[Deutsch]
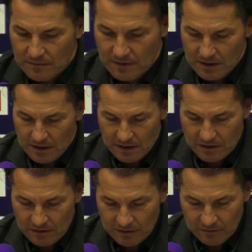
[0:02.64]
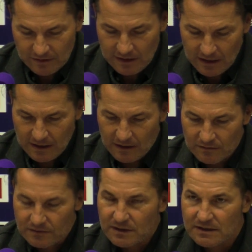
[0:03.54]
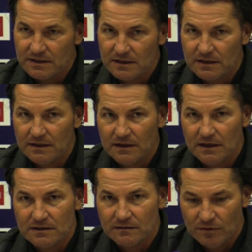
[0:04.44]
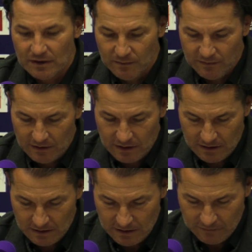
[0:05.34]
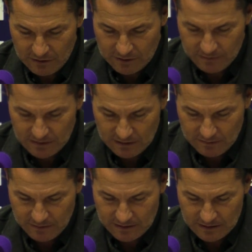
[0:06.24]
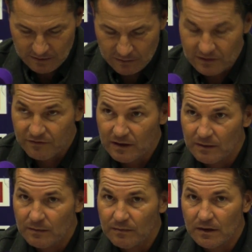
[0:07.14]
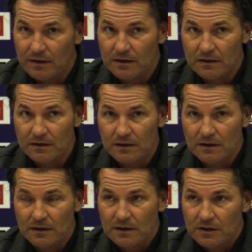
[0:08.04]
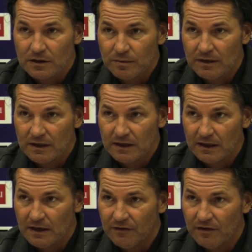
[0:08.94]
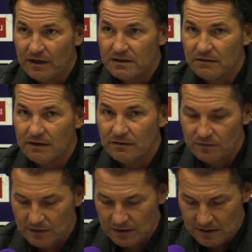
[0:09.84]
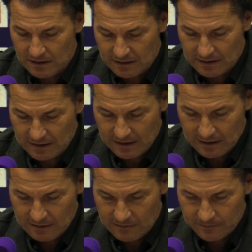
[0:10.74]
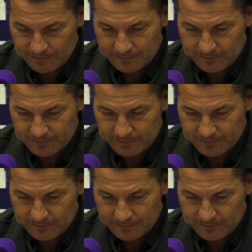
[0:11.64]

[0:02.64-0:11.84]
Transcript: Bitte ja, schönen guten Tag. Uns hat es ja in den letzten Wochen immer wieder erwischt mit ein paar Ausfällen, äh, sprich kleinere Verletzungen oder Krankheiten.